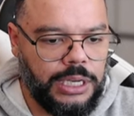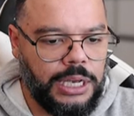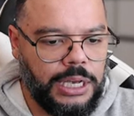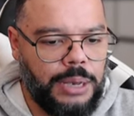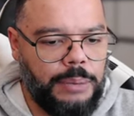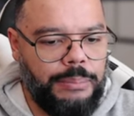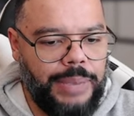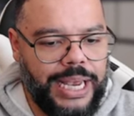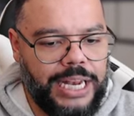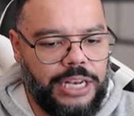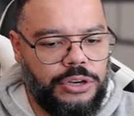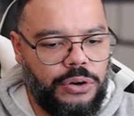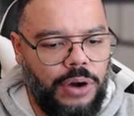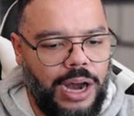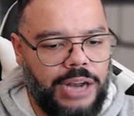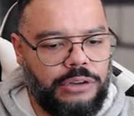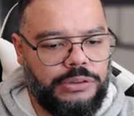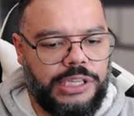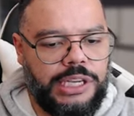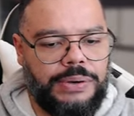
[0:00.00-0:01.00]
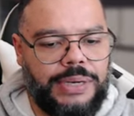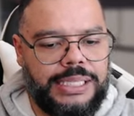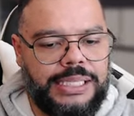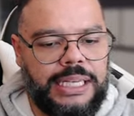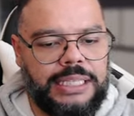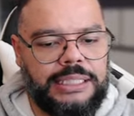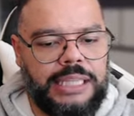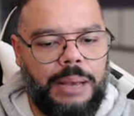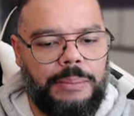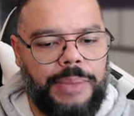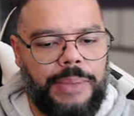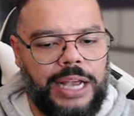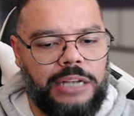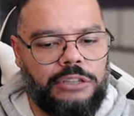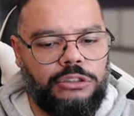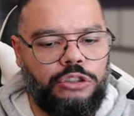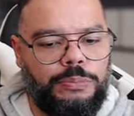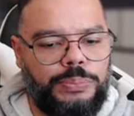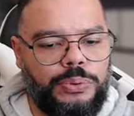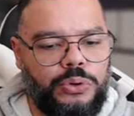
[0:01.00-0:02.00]
Melhore o seu
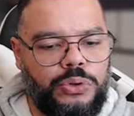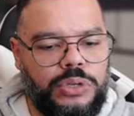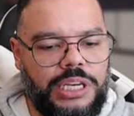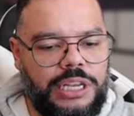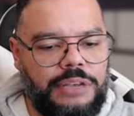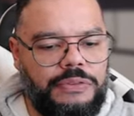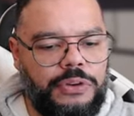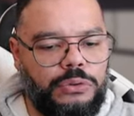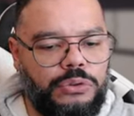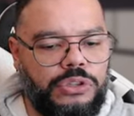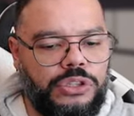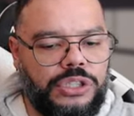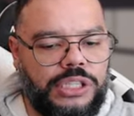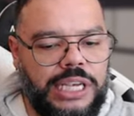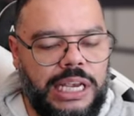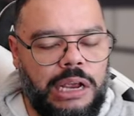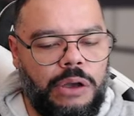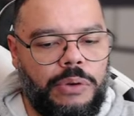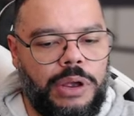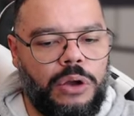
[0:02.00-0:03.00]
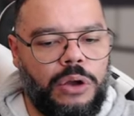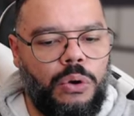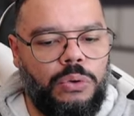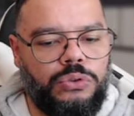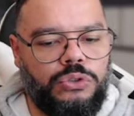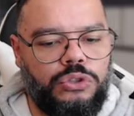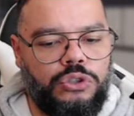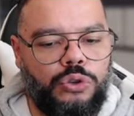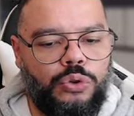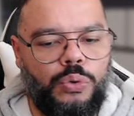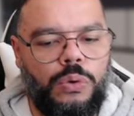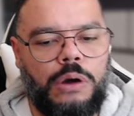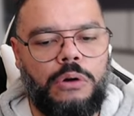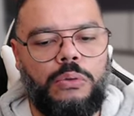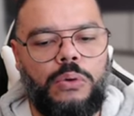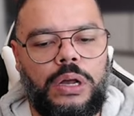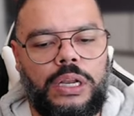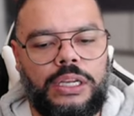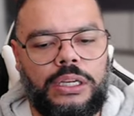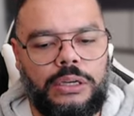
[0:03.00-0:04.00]
assentamento para o nível 5 e construa
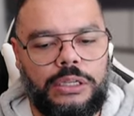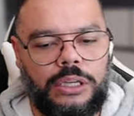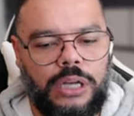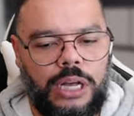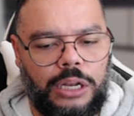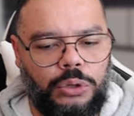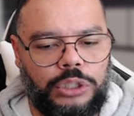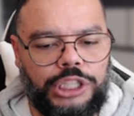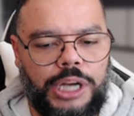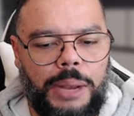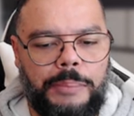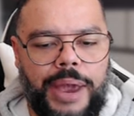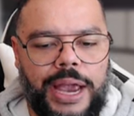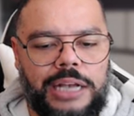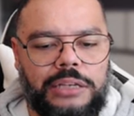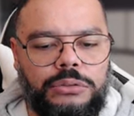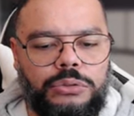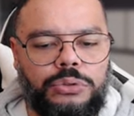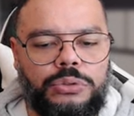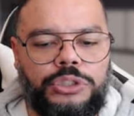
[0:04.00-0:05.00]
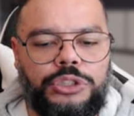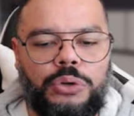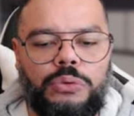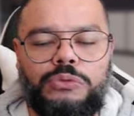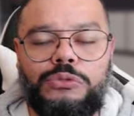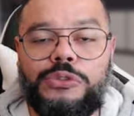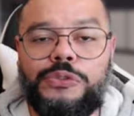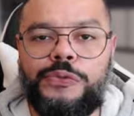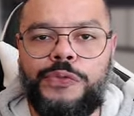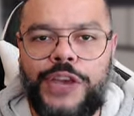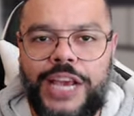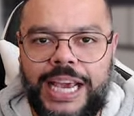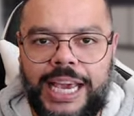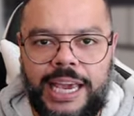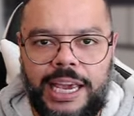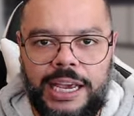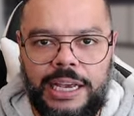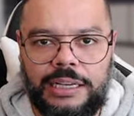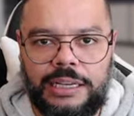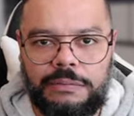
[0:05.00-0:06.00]
o alojamento
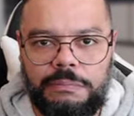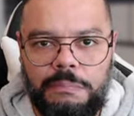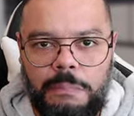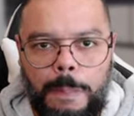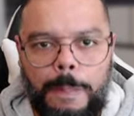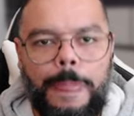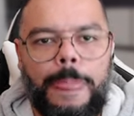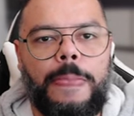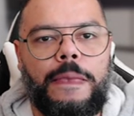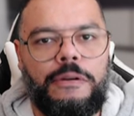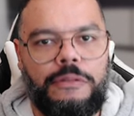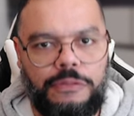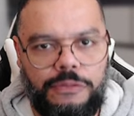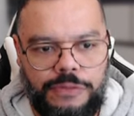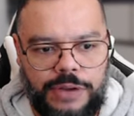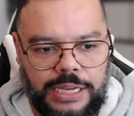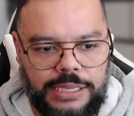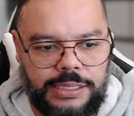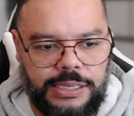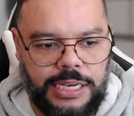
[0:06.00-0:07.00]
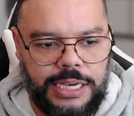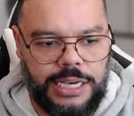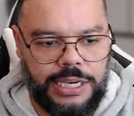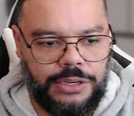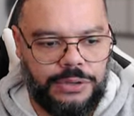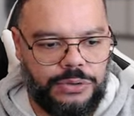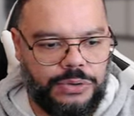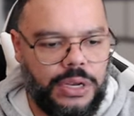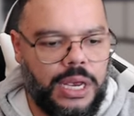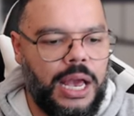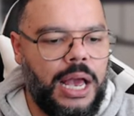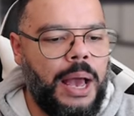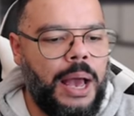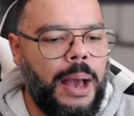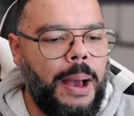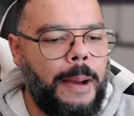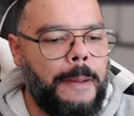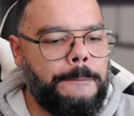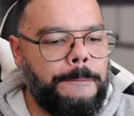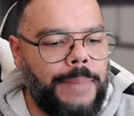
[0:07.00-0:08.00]
viking. Faça isso.
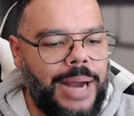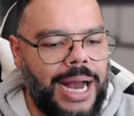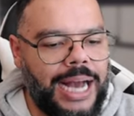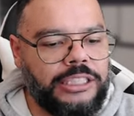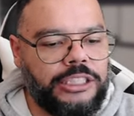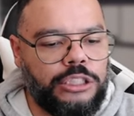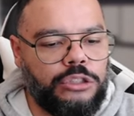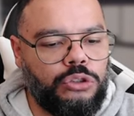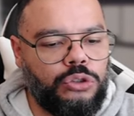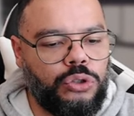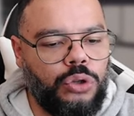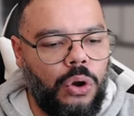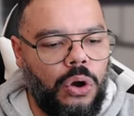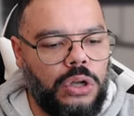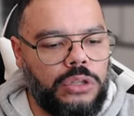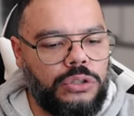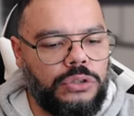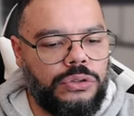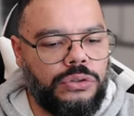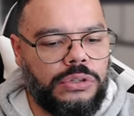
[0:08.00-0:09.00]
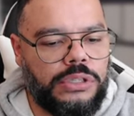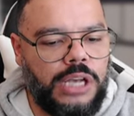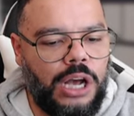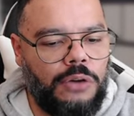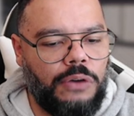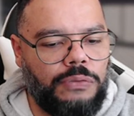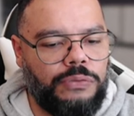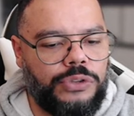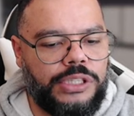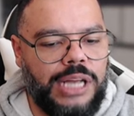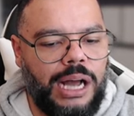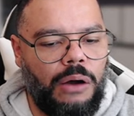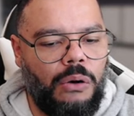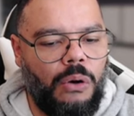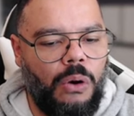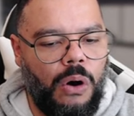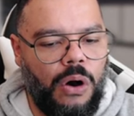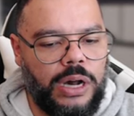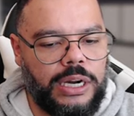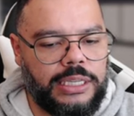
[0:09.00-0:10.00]
Mate todos os alvos da
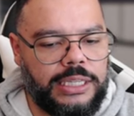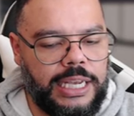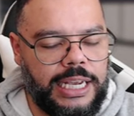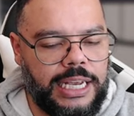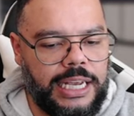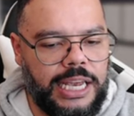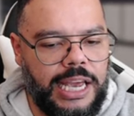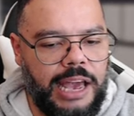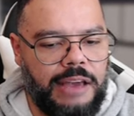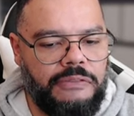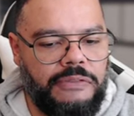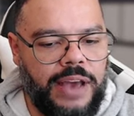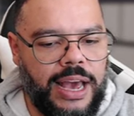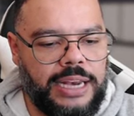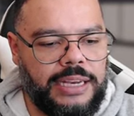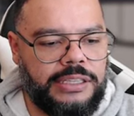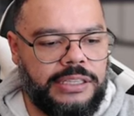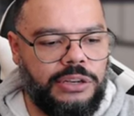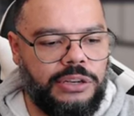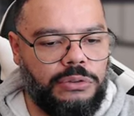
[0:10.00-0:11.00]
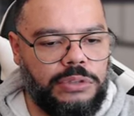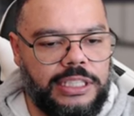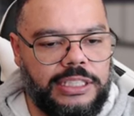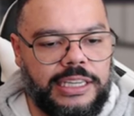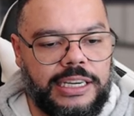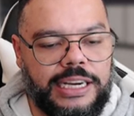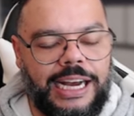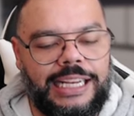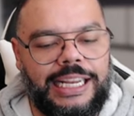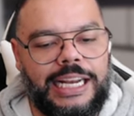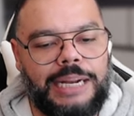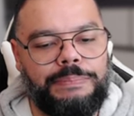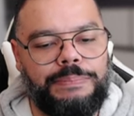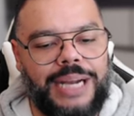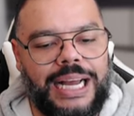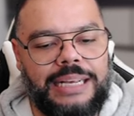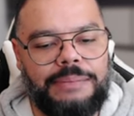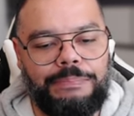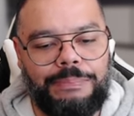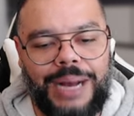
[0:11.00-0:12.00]
ordem e revele seu líder. Galera,
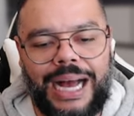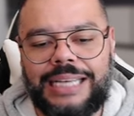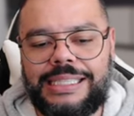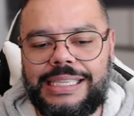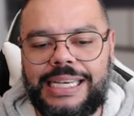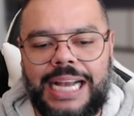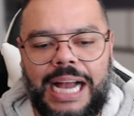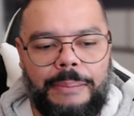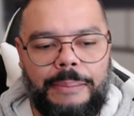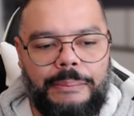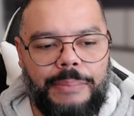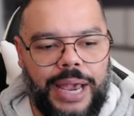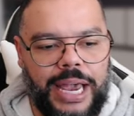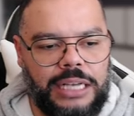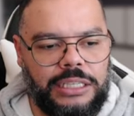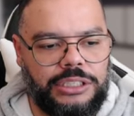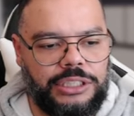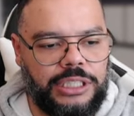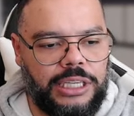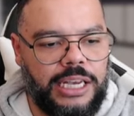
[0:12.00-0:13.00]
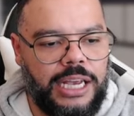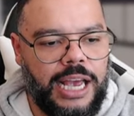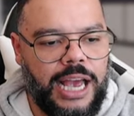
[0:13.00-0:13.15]
basicamente